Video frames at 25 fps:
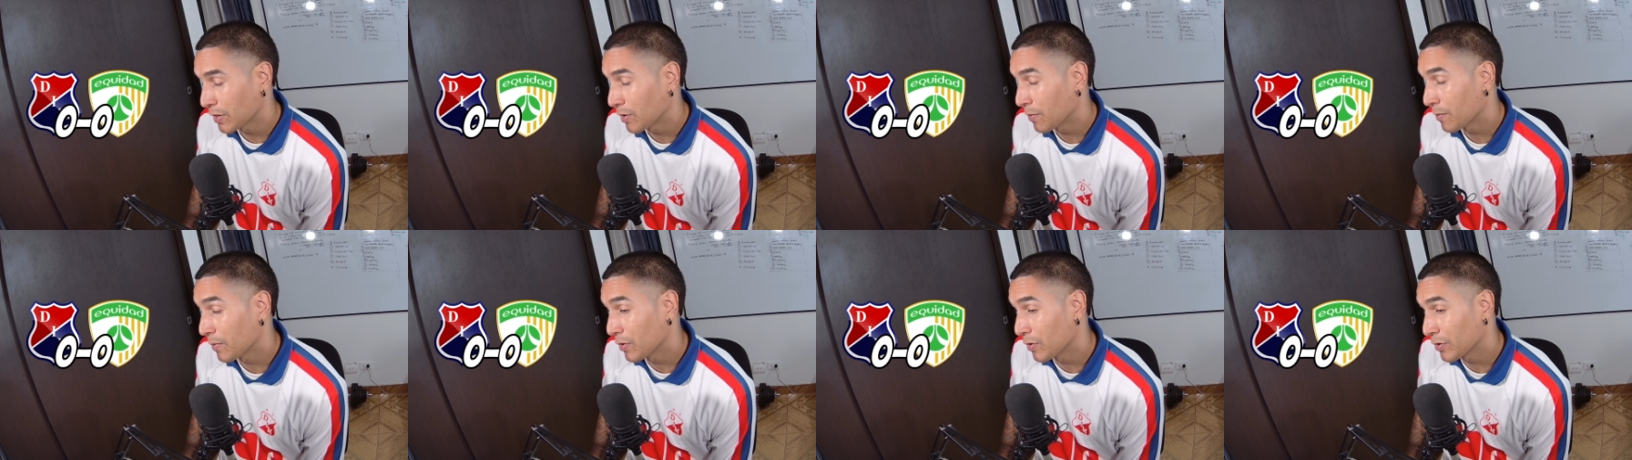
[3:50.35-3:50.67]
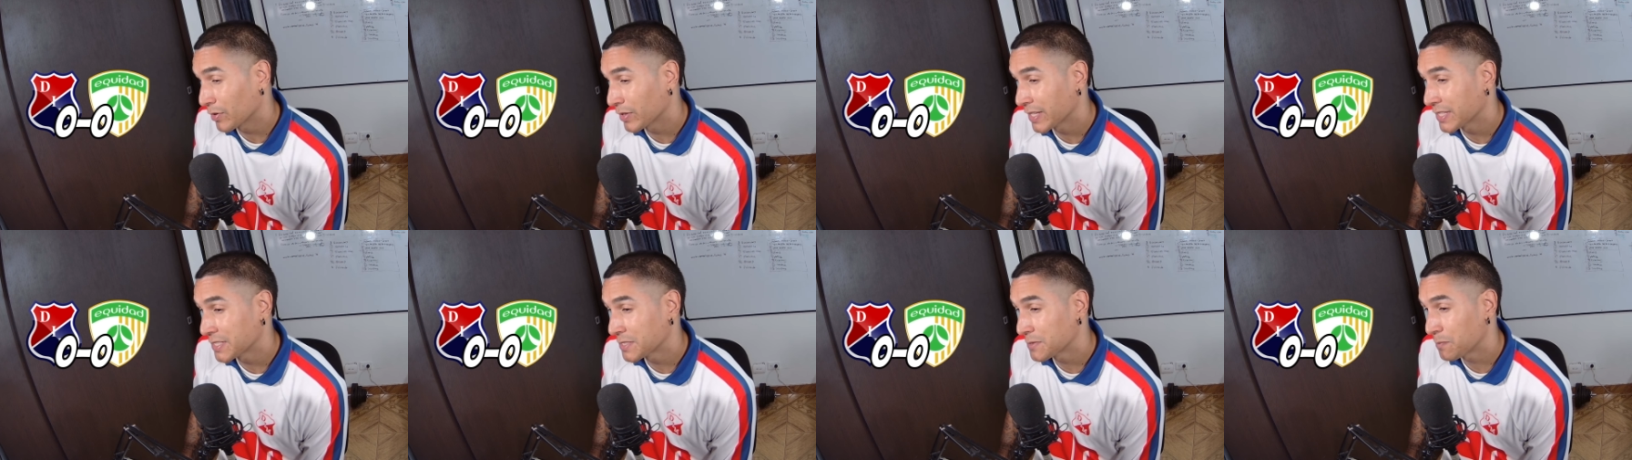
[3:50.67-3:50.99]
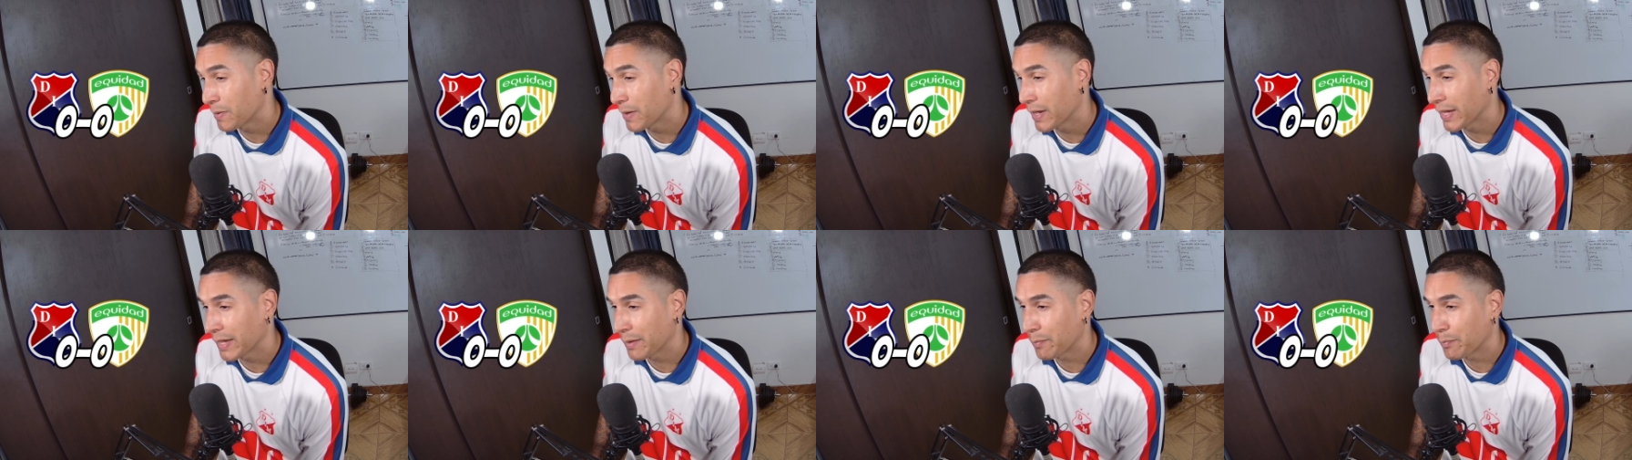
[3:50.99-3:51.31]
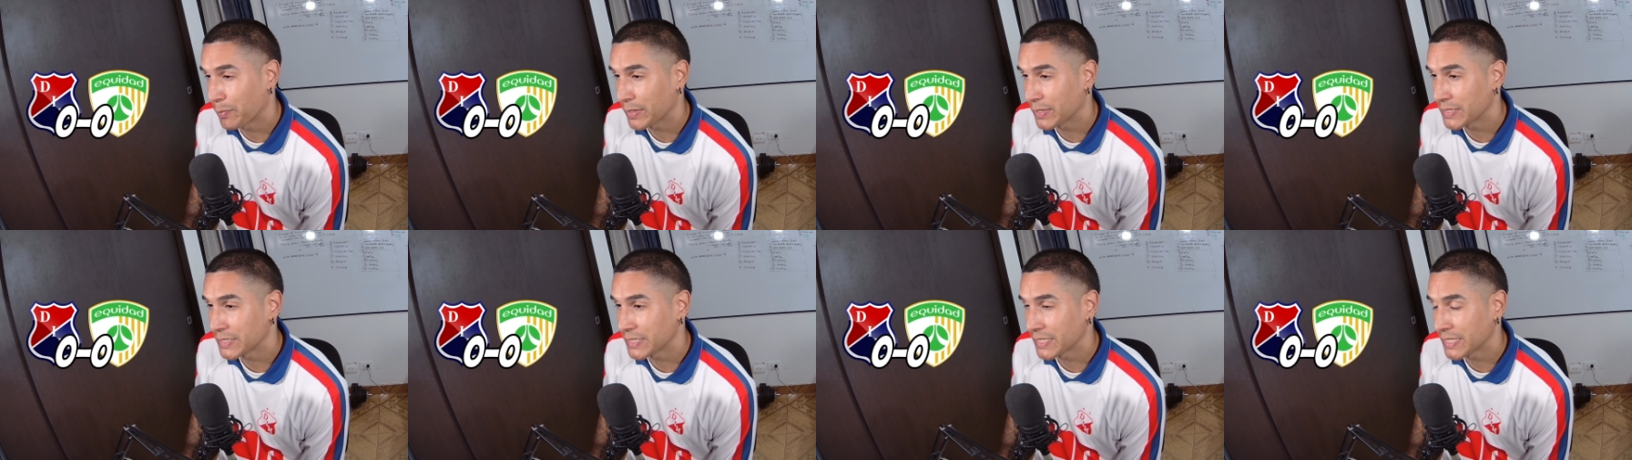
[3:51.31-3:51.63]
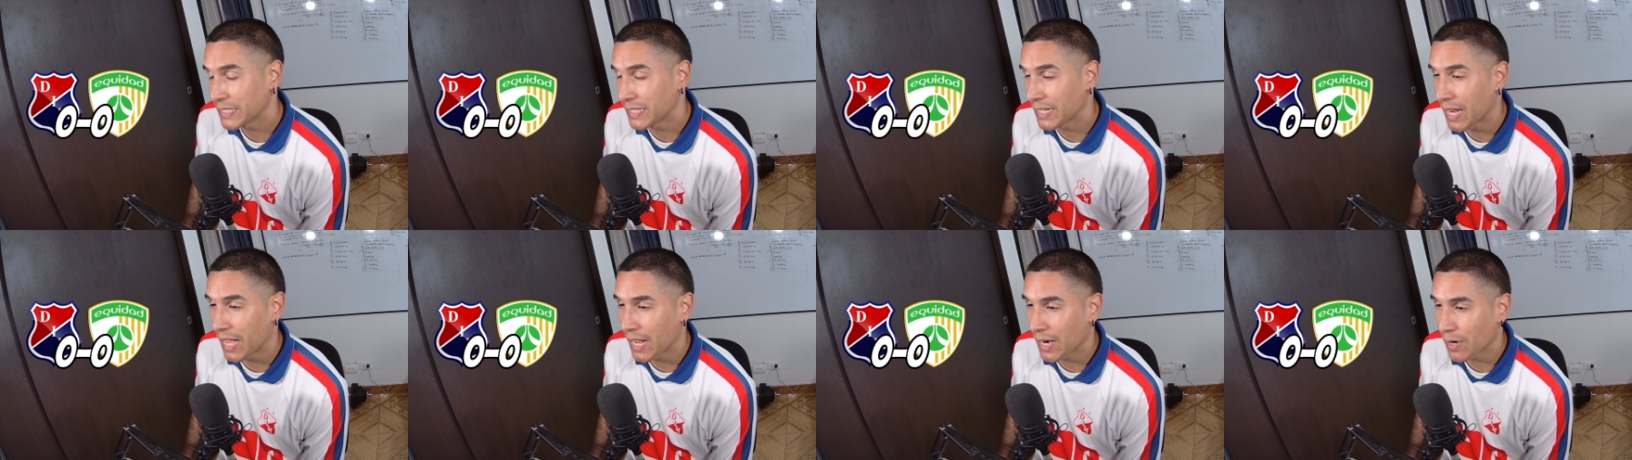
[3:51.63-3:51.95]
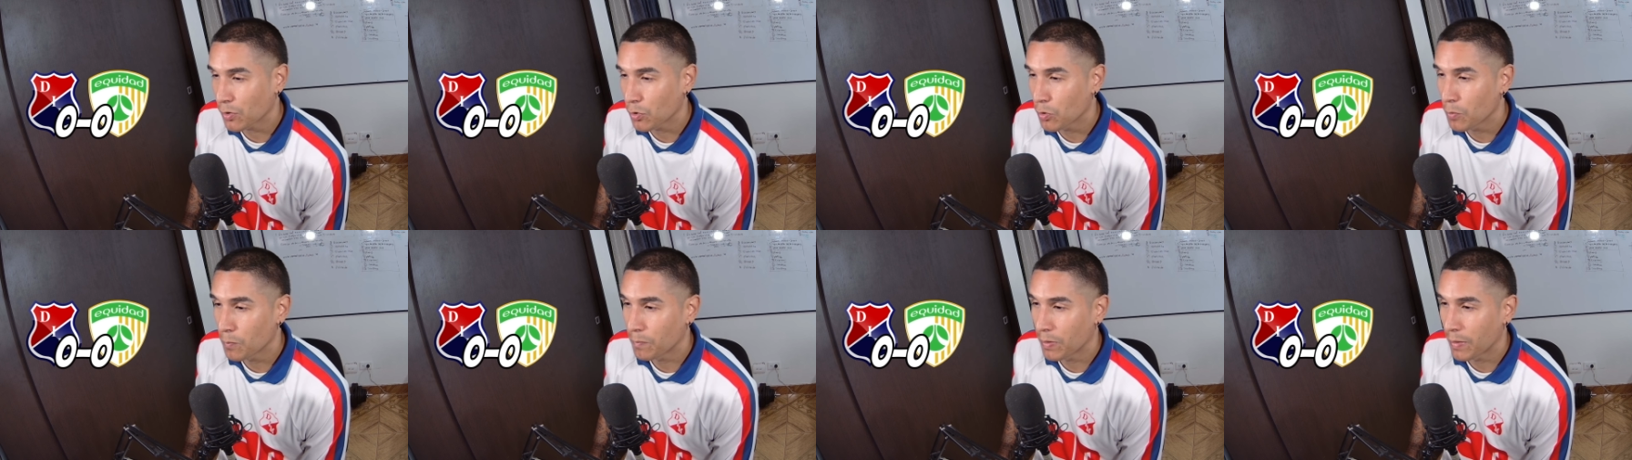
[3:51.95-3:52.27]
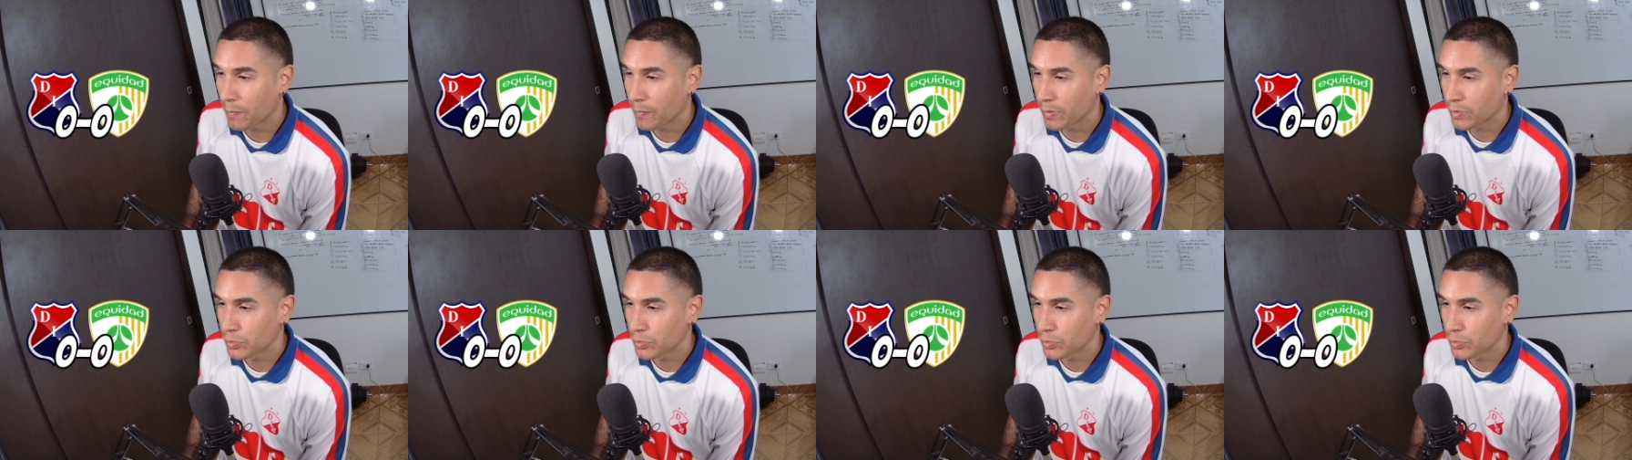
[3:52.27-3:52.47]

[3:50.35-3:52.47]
A lo mejor despegue pues y, la rompa,